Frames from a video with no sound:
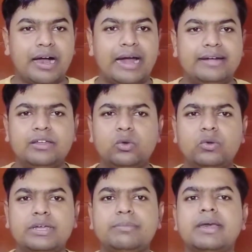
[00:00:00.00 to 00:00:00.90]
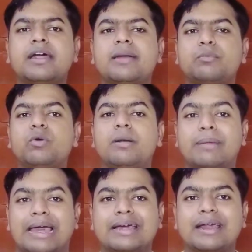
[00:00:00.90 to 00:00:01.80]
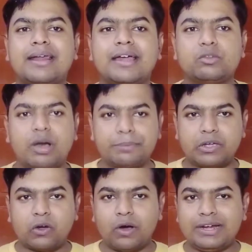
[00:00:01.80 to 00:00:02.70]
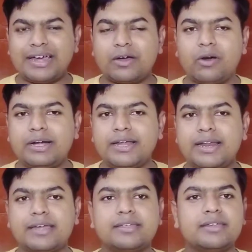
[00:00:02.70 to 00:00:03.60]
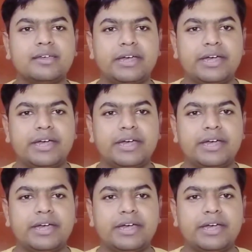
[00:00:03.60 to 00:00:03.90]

आई रुड़की में अगर आपको अप्लाई करना है तो आपकी ऑल इंडिया रैंकिंग